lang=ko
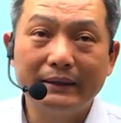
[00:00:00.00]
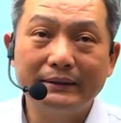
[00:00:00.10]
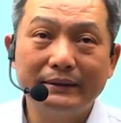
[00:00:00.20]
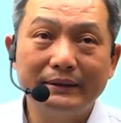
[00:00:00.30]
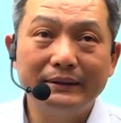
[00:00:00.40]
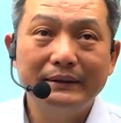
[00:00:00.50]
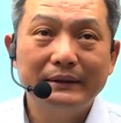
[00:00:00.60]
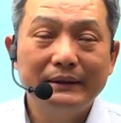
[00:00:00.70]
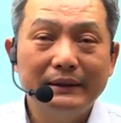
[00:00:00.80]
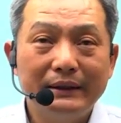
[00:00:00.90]
그래서
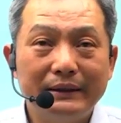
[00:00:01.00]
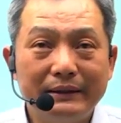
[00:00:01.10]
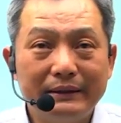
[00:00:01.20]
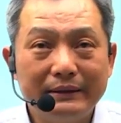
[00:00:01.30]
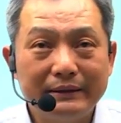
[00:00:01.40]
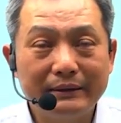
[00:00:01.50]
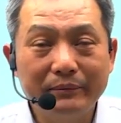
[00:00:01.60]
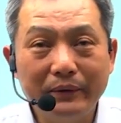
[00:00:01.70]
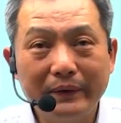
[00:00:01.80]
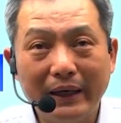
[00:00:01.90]
어,
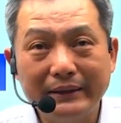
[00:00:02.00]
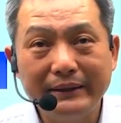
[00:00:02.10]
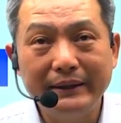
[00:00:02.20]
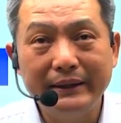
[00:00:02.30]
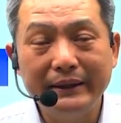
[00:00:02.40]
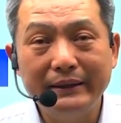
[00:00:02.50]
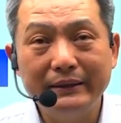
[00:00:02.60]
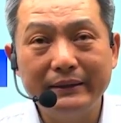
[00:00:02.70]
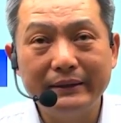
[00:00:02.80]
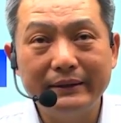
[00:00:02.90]
정보의 가치
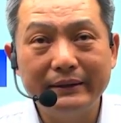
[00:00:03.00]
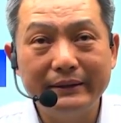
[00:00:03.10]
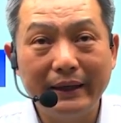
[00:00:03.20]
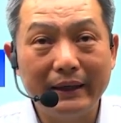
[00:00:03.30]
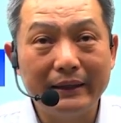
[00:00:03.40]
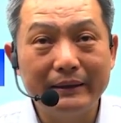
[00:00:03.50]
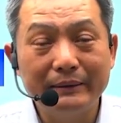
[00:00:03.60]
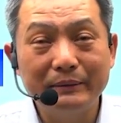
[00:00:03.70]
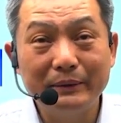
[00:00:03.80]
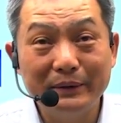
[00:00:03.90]
이런 것들이 딱
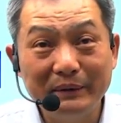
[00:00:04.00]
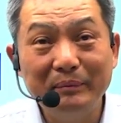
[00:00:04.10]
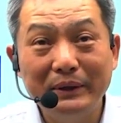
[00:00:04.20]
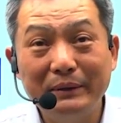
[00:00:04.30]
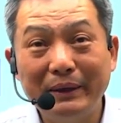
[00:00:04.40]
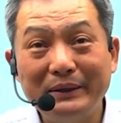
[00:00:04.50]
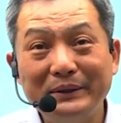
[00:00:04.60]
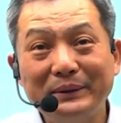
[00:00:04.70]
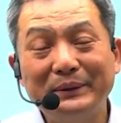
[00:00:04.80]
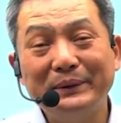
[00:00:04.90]
뭐
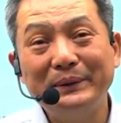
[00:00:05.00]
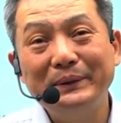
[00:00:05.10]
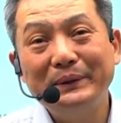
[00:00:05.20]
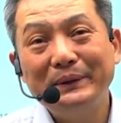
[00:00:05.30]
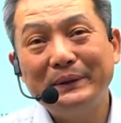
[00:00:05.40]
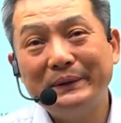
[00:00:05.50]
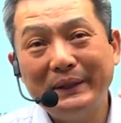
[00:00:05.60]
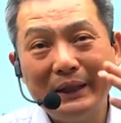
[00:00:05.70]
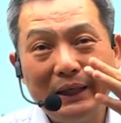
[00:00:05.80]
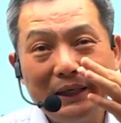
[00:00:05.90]
일반적으로 어,
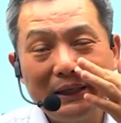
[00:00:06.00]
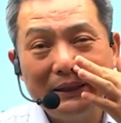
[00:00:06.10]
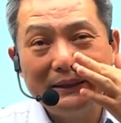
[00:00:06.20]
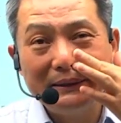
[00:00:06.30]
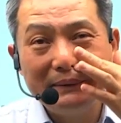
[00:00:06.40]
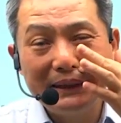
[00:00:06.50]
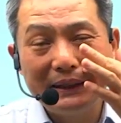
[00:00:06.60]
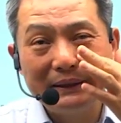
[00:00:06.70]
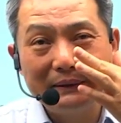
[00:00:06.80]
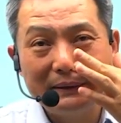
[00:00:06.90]
세계가 있으면
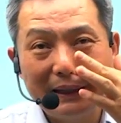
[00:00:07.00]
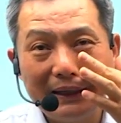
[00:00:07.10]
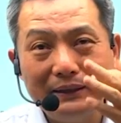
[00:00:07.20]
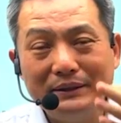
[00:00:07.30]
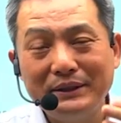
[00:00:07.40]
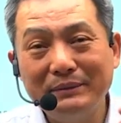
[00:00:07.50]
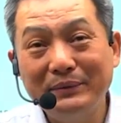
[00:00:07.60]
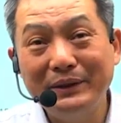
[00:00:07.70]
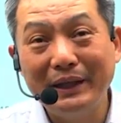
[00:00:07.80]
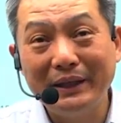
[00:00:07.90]
객관식 시험
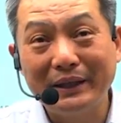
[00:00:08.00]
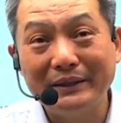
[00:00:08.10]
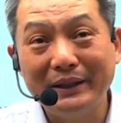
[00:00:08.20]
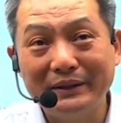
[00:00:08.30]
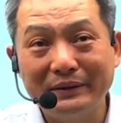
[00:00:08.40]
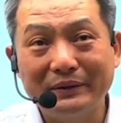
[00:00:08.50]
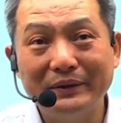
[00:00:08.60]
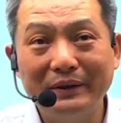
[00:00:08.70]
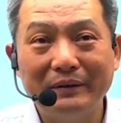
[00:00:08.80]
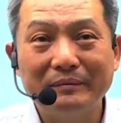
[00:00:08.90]
문제 내기 굉장히
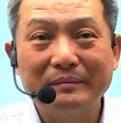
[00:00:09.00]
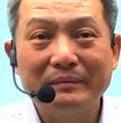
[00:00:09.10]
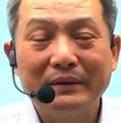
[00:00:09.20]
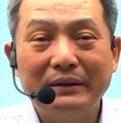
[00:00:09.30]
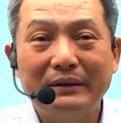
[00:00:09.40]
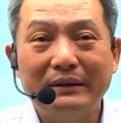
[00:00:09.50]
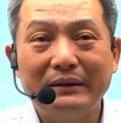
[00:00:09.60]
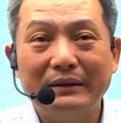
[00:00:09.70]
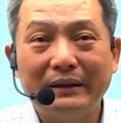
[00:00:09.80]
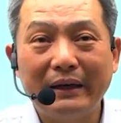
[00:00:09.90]
좋고요.
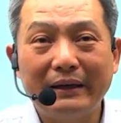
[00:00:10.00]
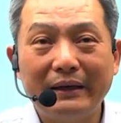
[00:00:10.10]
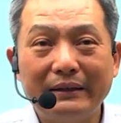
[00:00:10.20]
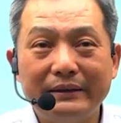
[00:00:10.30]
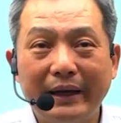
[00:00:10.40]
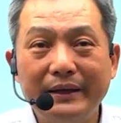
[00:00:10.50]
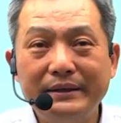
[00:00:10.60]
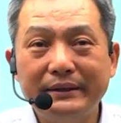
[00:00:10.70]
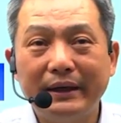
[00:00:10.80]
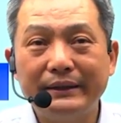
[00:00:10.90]
어, 객,
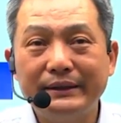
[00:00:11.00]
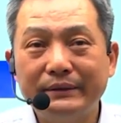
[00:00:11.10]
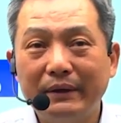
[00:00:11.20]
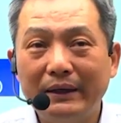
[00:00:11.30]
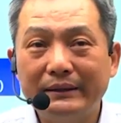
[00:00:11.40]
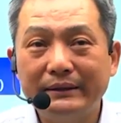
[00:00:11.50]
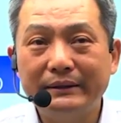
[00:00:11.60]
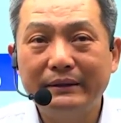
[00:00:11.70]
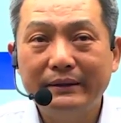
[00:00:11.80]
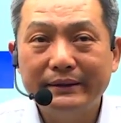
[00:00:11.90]
개인적 가치와
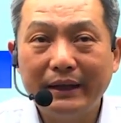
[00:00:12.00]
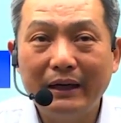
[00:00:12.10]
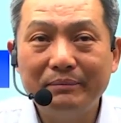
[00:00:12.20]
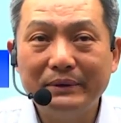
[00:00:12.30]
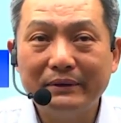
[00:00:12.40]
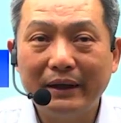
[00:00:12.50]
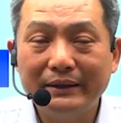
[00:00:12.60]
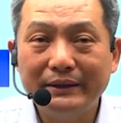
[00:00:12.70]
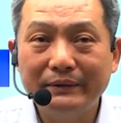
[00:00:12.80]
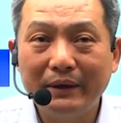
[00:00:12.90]
상업적
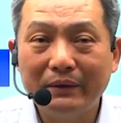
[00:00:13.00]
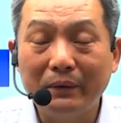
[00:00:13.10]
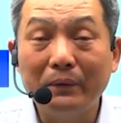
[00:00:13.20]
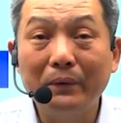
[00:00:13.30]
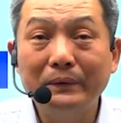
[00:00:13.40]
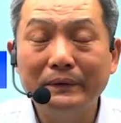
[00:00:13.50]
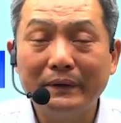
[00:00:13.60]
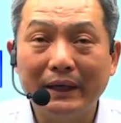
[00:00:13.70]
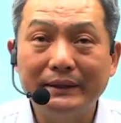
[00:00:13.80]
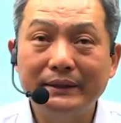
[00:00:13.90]
가치와
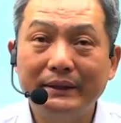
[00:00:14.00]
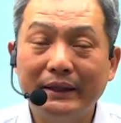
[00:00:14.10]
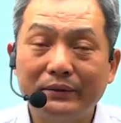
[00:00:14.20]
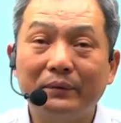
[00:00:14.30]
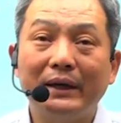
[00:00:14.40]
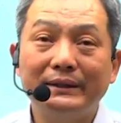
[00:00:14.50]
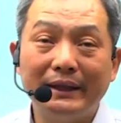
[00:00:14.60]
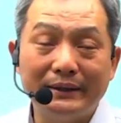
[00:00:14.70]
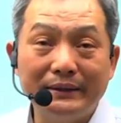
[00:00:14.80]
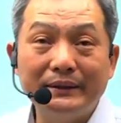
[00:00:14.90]
공공적 가치에
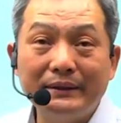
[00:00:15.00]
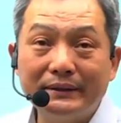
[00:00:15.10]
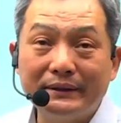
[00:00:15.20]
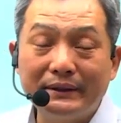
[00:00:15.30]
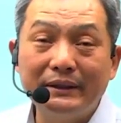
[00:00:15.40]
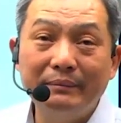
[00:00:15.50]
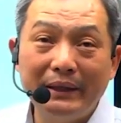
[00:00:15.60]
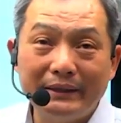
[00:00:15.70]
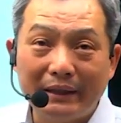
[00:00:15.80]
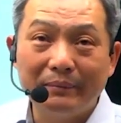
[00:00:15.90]
속하지 않는 것은
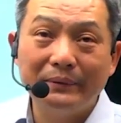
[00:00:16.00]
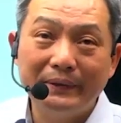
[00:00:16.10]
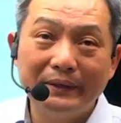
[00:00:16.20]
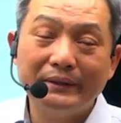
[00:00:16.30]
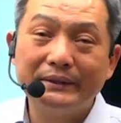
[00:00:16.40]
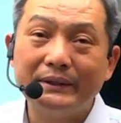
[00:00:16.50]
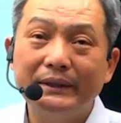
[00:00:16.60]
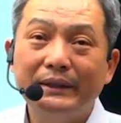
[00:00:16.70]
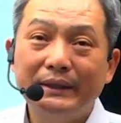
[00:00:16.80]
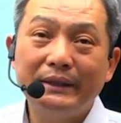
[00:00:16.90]
설명이 잘못된 것은
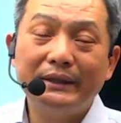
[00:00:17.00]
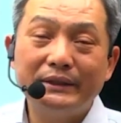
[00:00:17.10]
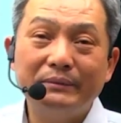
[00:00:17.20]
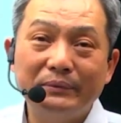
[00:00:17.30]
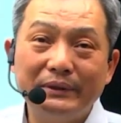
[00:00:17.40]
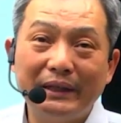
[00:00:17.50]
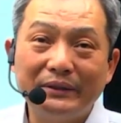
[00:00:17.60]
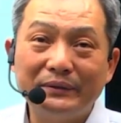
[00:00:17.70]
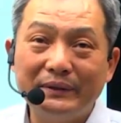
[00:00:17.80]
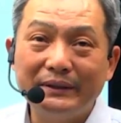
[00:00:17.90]
이렇게 시험 문제
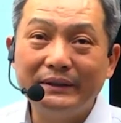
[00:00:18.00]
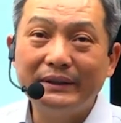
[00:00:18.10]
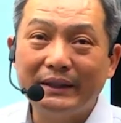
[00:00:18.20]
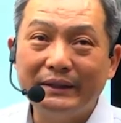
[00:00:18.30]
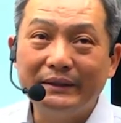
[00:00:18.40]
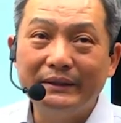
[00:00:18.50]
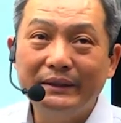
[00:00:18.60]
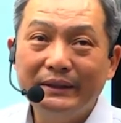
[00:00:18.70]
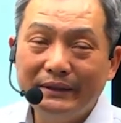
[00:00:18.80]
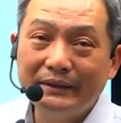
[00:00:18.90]
낼 수 있는 여지가 있는
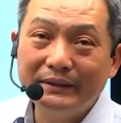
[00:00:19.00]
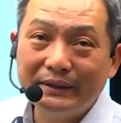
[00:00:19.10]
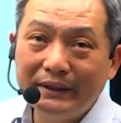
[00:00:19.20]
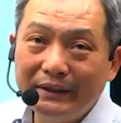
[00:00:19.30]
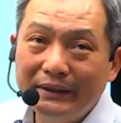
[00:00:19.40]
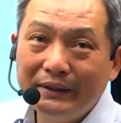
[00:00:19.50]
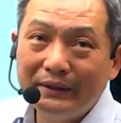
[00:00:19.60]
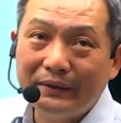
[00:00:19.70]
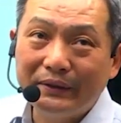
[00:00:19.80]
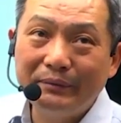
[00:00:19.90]
영역이
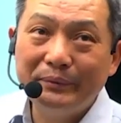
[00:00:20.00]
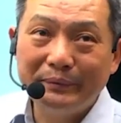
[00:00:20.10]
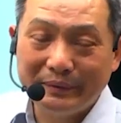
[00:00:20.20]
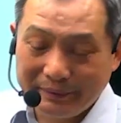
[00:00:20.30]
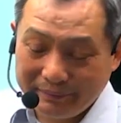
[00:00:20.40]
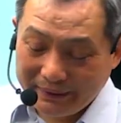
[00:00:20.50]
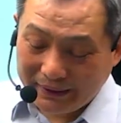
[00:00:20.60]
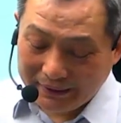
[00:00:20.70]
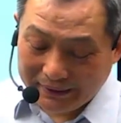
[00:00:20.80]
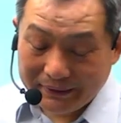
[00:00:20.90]
어, 이
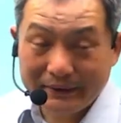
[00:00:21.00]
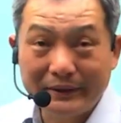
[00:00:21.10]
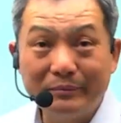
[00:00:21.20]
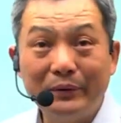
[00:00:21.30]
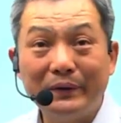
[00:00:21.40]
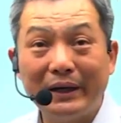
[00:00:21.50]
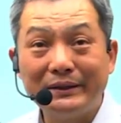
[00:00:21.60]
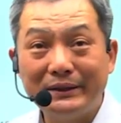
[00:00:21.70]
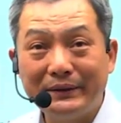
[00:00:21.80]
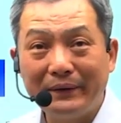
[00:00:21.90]
부분입니다. 그래서 정보의
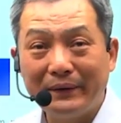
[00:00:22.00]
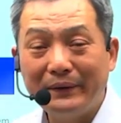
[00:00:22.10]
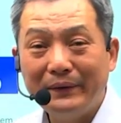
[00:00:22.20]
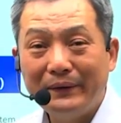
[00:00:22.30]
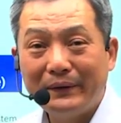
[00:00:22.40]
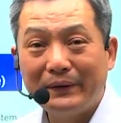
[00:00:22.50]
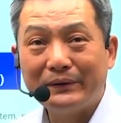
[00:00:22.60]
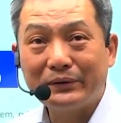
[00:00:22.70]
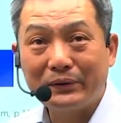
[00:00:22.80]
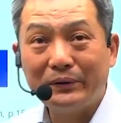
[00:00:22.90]
가치도 어,
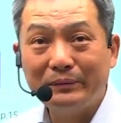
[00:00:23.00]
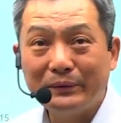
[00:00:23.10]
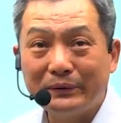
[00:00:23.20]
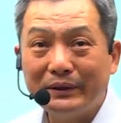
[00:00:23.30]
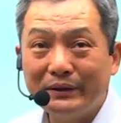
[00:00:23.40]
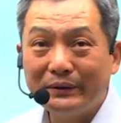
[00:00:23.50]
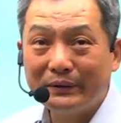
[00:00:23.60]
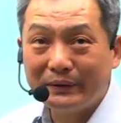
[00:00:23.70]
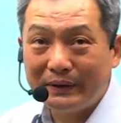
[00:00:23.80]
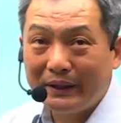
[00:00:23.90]
조금
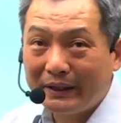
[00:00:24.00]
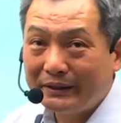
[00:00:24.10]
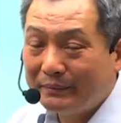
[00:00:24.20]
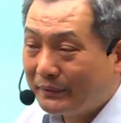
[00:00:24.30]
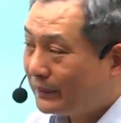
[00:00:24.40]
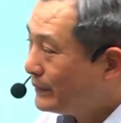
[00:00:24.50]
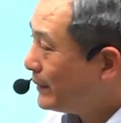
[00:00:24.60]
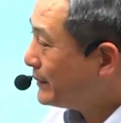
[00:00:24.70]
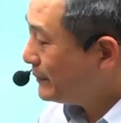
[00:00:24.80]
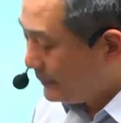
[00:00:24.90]
구체적으로 이해하시면 좋을 것
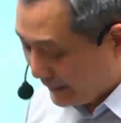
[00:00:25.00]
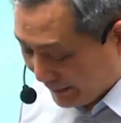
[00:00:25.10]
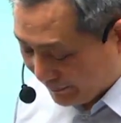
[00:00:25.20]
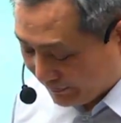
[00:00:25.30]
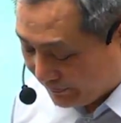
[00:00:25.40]
같습니다.